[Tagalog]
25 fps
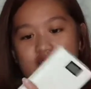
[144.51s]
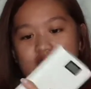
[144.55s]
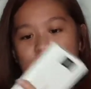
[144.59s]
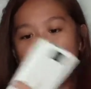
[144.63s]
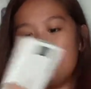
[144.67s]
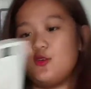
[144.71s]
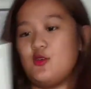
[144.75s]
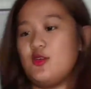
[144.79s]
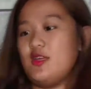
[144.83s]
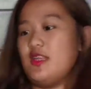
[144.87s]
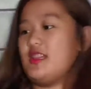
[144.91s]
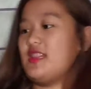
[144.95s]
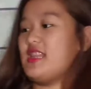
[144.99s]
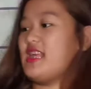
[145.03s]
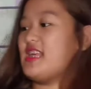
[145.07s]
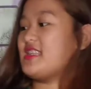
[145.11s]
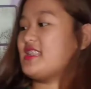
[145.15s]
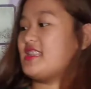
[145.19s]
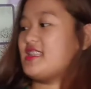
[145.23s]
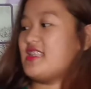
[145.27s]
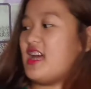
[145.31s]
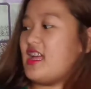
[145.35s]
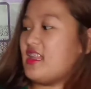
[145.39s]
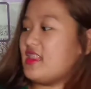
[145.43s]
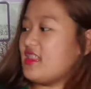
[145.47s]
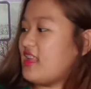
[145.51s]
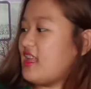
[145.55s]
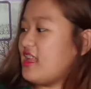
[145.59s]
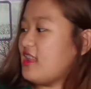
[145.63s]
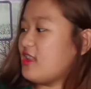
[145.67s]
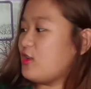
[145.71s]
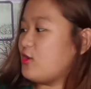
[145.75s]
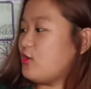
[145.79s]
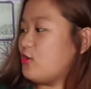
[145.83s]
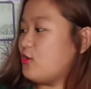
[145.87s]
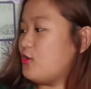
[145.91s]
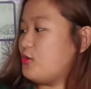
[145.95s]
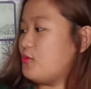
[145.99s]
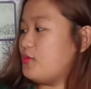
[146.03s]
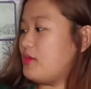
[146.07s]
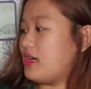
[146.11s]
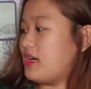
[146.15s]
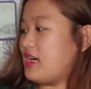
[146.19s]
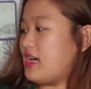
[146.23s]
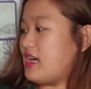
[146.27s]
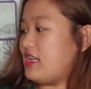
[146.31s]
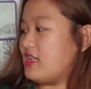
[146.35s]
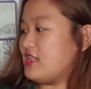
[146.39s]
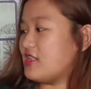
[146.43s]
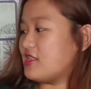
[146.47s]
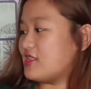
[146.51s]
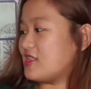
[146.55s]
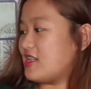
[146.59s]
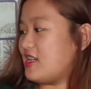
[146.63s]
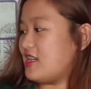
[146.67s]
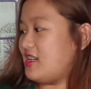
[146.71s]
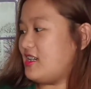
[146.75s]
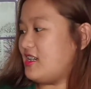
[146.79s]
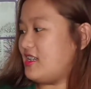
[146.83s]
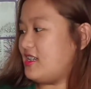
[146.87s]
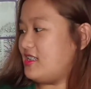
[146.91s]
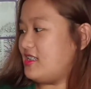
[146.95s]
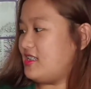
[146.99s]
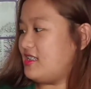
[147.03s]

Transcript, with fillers: So, i-test natin kung gumagana siya.